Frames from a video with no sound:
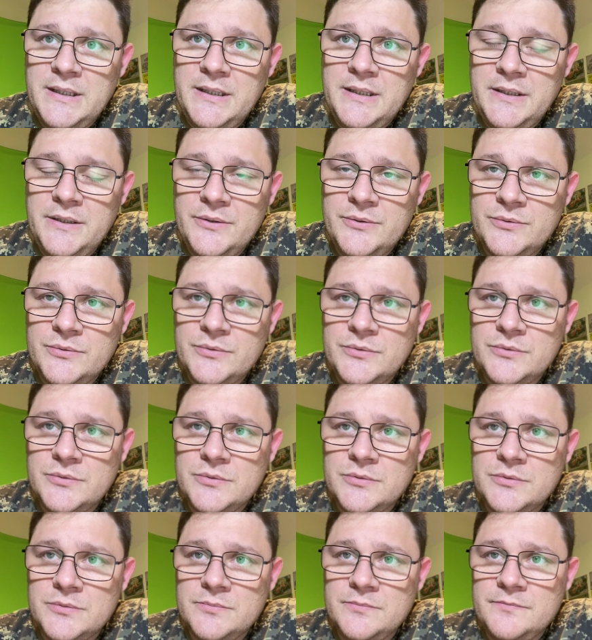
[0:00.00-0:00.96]

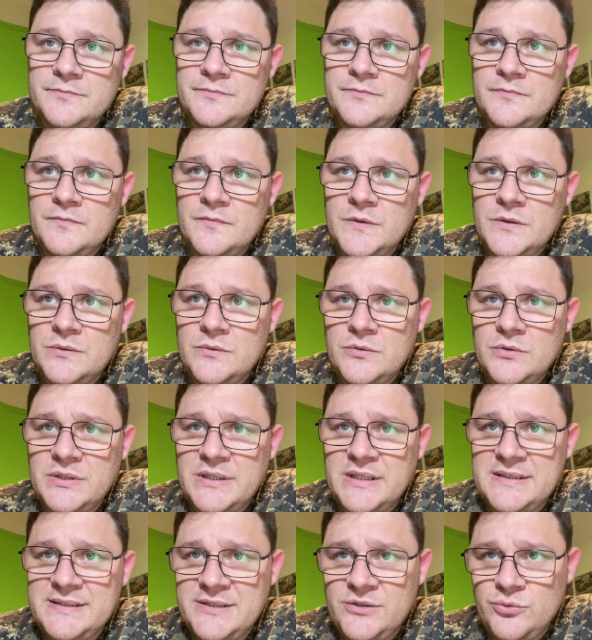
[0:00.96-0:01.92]
Eu tô
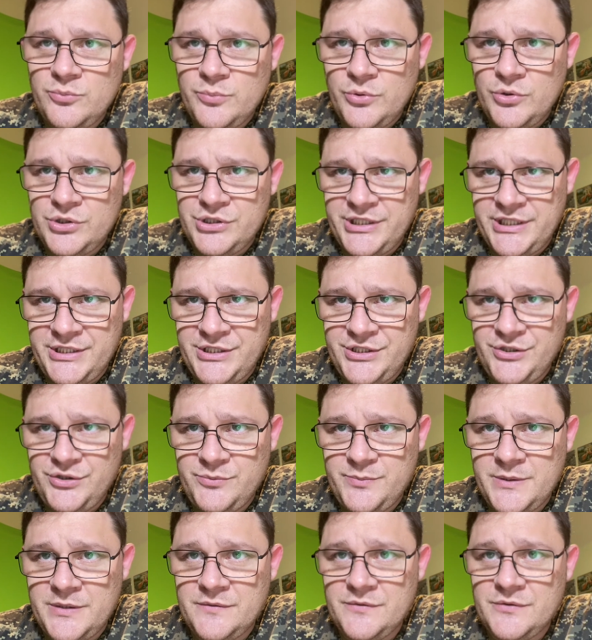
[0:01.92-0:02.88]
trazendo um
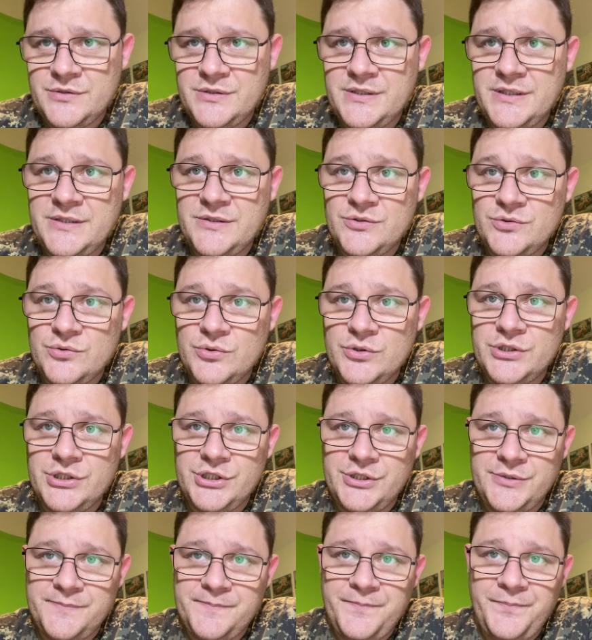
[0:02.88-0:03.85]
projetinho para vocês
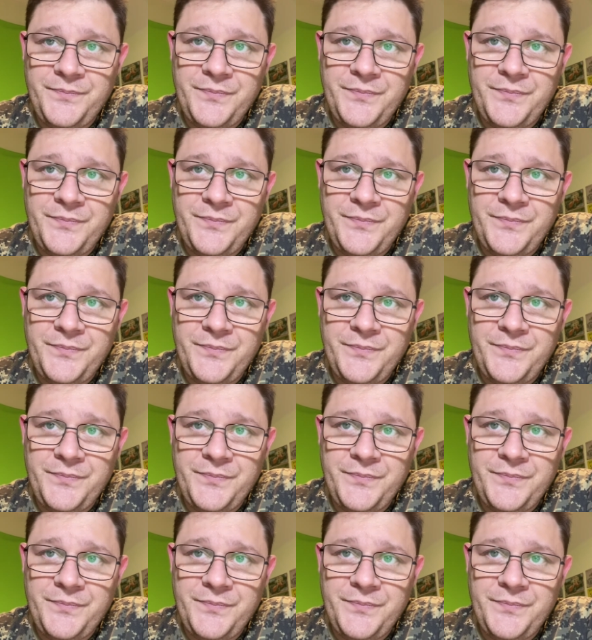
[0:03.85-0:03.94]
hoje,